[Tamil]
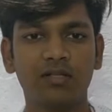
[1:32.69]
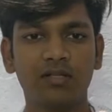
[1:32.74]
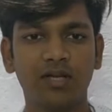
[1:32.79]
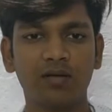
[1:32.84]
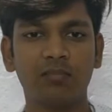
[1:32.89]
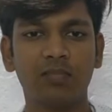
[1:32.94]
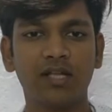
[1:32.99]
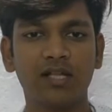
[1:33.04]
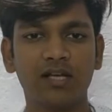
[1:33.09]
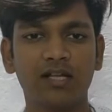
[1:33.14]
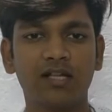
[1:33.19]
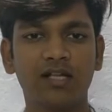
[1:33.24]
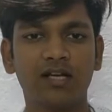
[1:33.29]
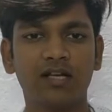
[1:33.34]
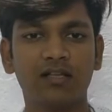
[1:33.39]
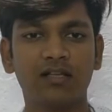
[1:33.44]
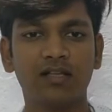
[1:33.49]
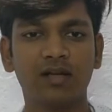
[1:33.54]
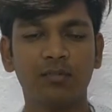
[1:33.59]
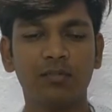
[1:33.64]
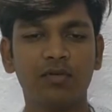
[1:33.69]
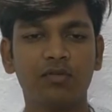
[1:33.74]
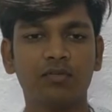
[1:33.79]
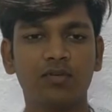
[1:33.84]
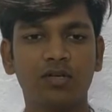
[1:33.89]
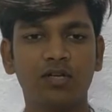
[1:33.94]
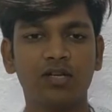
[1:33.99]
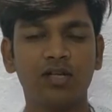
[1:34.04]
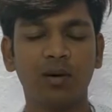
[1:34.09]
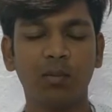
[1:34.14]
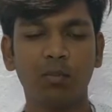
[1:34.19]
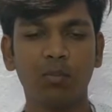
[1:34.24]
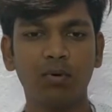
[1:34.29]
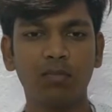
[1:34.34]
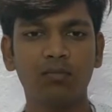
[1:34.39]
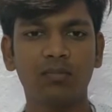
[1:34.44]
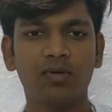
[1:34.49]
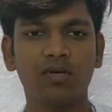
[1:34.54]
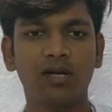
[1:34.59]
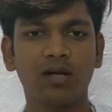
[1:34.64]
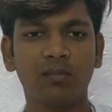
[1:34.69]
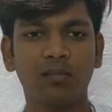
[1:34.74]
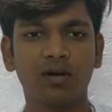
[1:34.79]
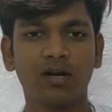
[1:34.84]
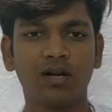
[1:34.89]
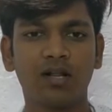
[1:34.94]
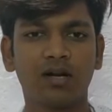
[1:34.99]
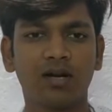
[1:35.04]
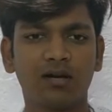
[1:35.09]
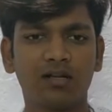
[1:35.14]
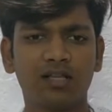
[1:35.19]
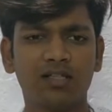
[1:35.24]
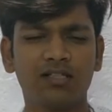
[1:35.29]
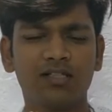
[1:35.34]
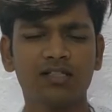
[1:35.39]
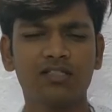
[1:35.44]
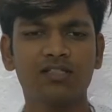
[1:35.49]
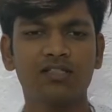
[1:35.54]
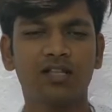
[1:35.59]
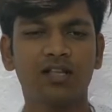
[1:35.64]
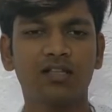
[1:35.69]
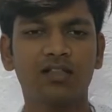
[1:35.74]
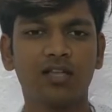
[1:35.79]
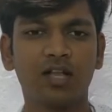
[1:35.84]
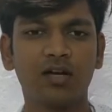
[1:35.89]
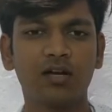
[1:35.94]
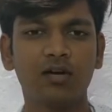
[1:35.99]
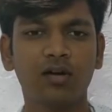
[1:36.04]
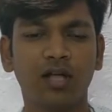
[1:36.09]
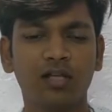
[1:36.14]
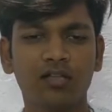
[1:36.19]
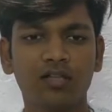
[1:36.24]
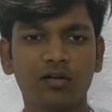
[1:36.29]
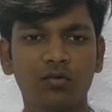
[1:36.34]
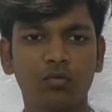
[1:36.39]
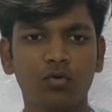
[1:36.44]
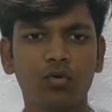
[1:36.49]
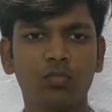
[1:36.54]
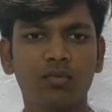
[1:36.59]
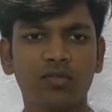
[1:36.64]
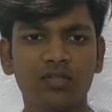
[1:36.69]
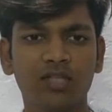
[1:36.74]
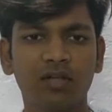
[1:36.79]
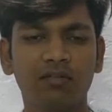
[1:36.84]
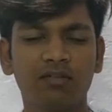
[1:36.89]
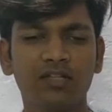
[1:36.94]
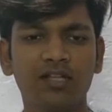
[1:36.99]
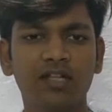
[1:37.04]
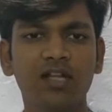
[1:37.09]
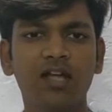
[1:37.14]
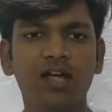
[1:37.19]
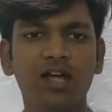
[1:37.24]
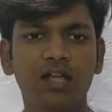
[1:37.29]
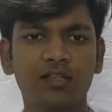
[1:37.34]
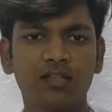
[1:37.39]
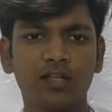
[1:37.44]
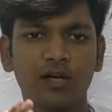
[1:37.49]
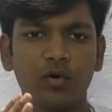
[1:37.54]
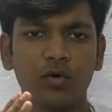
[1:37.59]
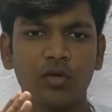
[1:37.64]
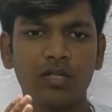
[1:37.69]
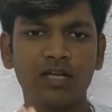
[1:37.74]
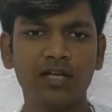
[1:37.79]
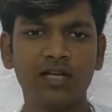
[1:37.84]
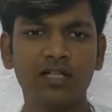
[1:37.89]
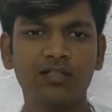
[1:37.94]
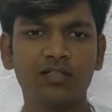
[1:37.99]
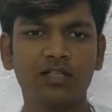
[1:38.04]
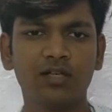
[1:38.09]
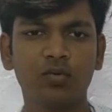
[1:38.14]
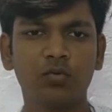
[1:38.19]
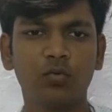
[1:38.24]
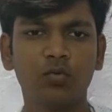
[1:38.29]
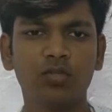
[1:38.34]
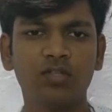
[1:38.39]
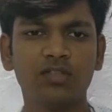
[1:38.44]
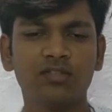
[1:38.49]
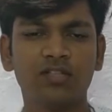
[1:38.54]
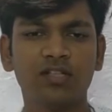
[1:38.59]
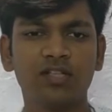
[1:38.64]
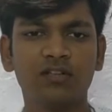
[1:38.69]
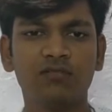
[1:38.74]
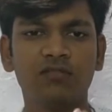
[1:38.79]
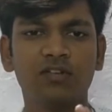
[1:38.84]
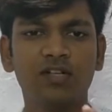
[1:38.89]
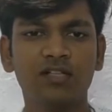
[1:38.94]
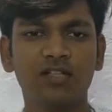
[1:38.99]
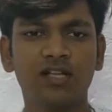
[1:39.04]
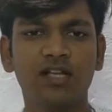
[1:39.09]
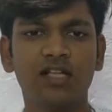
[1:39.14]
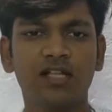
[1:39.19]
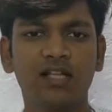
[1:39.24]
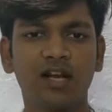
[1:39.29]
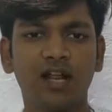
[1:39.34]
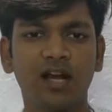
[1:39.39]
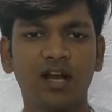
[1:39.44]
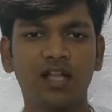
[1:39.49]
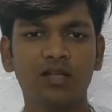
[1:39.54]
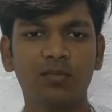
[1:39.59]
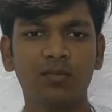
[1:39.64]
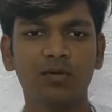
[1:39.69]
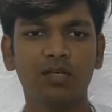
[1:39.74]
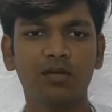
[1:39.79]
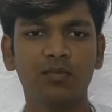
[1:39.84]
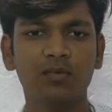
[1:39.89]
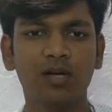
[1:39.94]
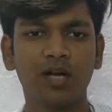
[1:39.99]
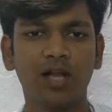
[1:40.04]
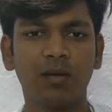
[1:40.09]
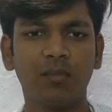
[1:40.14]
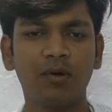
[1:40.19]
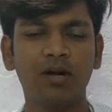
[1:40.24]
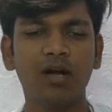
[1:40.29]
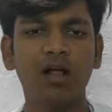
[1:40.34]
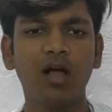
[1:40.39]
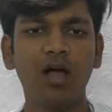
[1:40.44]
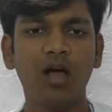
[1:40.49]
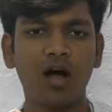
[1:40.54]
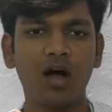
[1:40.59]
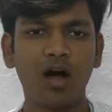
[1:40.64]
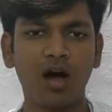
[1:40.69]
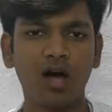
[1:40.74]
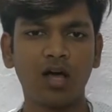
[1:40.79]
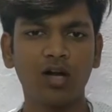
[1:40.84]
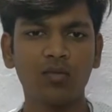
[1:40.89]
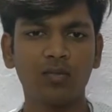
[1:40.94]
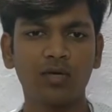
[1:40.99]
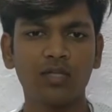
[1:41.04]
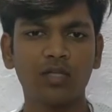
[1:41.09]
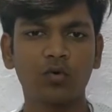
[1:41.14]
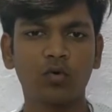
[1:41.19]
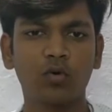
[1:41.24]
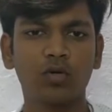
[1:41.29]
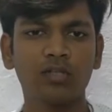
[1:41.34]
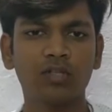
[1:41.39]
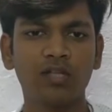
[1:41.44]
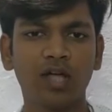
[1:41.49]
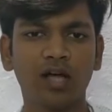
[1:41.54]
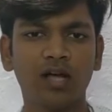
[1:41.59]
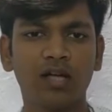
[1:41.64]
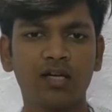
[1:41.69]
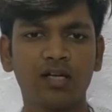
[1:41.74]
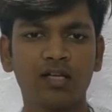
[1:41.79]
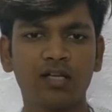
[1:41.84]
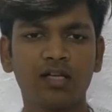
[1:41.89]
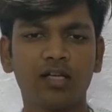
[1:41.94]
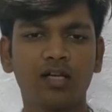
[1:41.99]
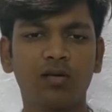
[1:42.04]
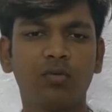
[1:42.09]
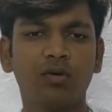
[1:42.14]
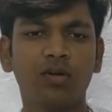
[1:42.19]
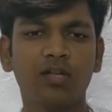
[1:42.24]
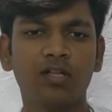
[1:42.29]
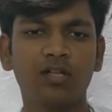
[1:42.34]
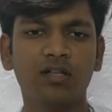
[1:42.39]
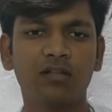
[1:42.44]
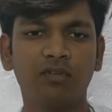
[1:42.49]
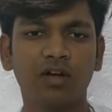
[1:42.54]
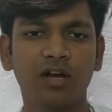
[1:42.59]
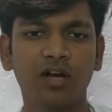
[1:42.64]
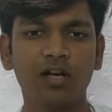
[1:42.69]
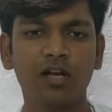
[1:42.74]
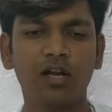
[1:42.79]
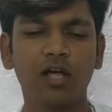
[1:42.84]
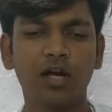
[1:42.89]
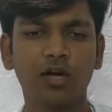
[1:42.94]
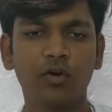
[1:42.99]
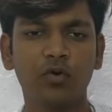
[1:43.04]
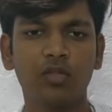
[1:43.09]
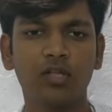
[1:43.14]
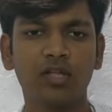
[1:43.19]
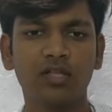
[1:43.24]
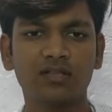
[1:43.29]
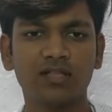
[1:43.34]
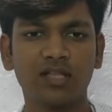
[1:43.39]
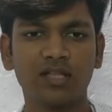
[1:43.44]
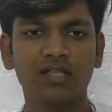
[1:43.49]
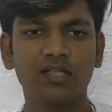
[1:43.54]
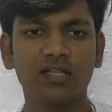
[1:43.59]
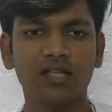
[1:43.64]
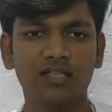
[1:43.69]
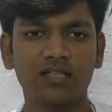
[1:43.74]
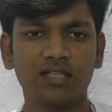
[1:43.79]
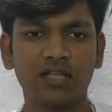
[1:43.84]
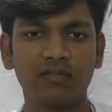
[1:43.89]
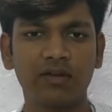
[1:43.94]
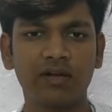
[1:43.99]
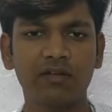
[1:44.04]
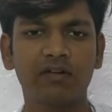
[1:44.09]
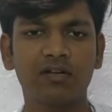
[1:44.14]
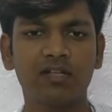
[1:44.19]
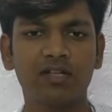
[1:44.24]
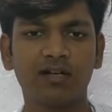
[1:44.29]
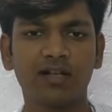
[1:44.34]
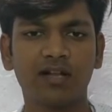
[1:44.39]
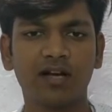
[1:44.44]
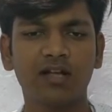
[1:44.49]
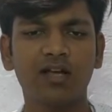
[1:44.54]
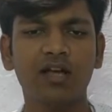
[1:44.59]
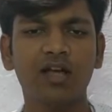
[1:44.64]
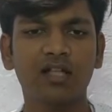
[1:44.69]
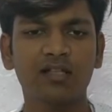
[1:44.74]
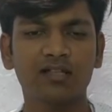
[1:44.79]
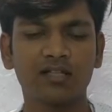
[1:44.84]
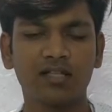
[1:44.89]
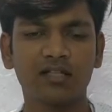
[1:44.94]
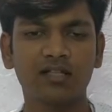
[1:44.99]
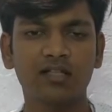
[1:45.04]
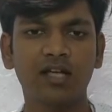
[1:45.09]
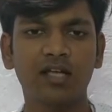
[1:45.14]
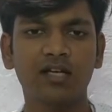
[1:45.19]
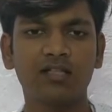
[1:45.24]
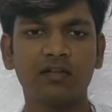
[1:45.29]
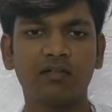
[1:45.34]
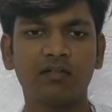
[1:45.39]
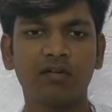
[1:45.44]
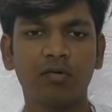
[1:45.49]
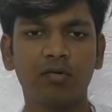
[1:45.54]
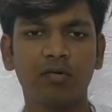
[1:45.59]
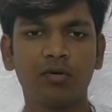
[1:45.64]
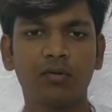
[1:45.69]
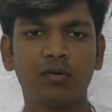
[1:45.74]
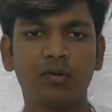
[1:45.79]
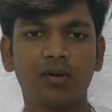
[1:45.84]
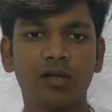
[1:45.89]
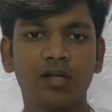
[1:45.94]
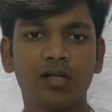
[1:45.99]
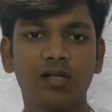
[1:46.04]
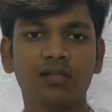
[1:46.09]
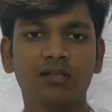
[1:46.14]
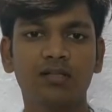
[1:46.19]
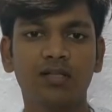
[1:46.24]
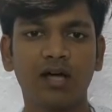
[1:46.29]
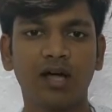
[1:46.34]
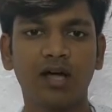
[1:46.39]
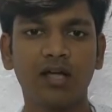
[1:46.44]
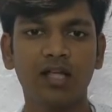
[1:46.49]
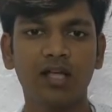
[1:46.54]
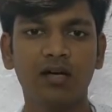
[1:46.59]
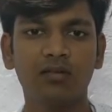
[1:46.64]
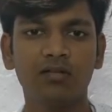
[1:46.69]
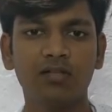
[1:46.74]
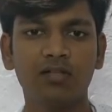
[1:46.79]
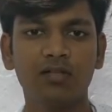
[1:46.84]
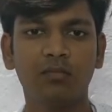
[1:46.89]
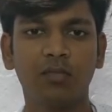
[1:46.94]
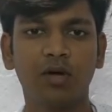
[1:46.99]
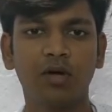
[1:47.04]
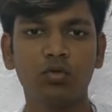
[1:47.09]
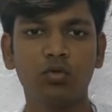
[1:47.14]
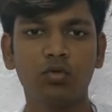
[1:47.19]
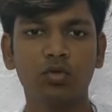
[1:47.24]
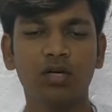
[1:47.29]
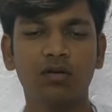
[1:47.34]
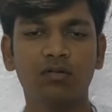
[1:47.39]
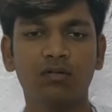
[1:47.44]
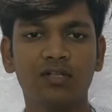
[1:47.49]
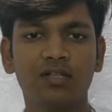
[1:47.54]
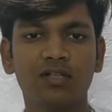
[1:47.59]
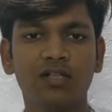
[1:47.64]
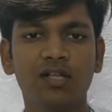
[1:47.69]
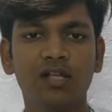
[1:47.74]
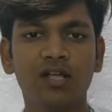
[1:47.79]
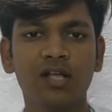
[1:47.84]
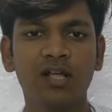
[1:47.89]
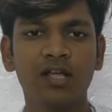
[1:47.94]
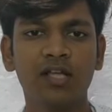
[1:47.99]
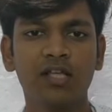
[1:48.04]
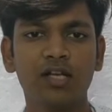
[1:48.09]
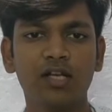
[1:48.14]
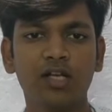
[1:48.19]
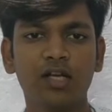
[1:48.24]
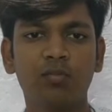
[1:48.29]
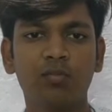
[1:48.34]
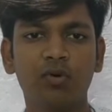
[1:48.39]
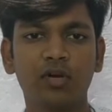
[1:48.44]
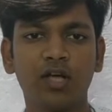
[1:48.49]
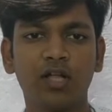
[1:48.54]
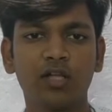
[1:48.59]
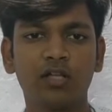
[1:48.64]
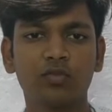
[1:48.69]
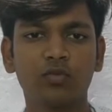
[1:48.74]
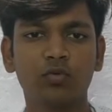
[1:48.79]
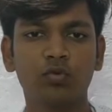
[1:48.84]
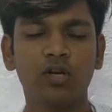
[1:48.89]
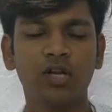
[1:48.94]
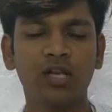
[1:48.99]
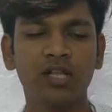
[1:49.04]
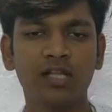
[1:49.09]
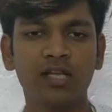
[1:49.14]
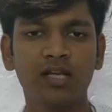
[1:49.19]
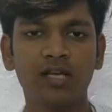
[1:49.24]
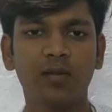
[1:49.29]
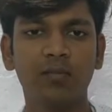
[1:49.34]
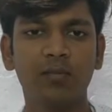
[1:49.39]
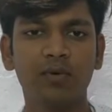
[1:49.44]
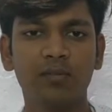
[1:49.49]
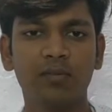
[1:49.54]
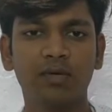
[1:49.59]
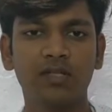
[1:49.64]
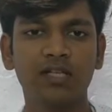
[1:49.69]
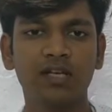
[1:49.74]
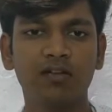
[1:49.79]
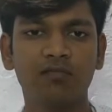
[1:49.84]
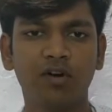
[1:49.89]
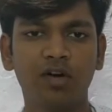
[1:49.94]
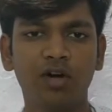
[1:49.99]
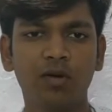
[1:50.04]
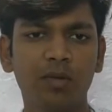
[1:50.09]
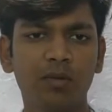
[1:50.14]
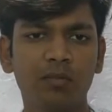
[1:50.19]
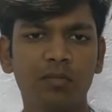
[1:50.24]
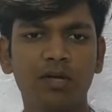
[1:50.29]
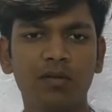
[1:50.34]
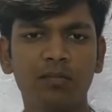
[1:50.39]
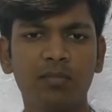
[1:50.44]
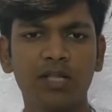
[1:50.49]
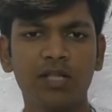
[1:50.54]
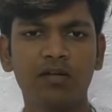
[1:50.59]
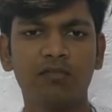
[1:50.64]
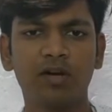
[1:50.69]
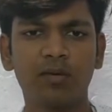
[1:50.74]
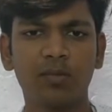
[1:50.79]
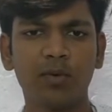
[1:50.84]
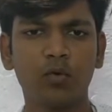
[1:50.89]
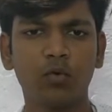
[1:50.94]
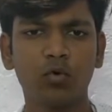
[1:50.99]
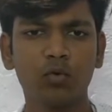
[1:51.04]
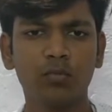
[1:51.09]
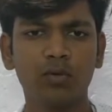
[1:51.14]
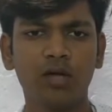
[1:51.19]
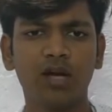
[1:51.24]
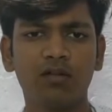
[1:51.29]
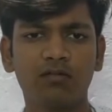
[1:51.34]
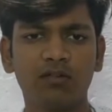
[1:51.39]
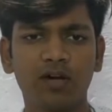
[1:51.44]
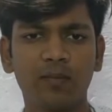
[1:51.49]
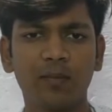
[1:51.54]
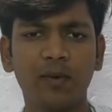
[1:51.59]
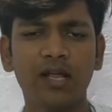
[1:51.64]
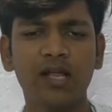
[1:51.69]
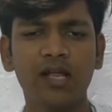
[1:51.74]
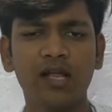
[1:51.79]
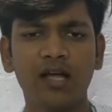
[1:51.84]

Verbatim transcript: தன்மை இருக்கிறது அப்படின்னு சொல்லிட்டு அப்புறம் என்ன பண்ணுறாருன்னா தீட்சிதர் தன் அந்த குடும்பத்தை வந்து தன்னுடைய இல்லத்திற்கு கூட்டி சென்று விருந்தளிக்கிறார் அது மட்டும் இல்லாமல் ஆறு மாத குழந்தையாக இருக்கின்ற போதே வள்ளலாருடைய தந்தையார் தவறி விடுகிறார் தந்தையார் தவறி விட்டு பிறகு தாயார் வந்து மருதூரில் வந்து இருக்க முடியாத சூழ்நிலை என்ன அப்படின்னு பார்த்தீங்கன்னா வறுமை மிகப்பெரிய வறுமை கொடுமையான வறுமை